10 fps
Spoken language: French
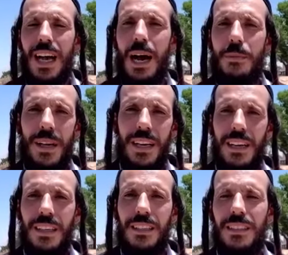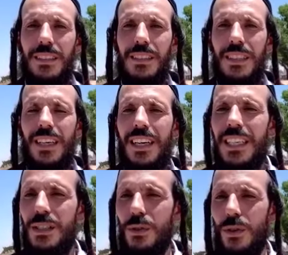appelle,
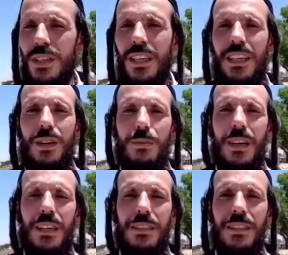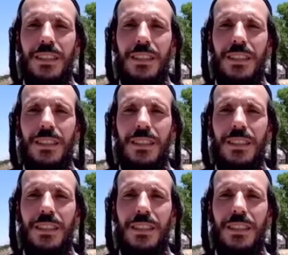clique sur le lien qui est en bas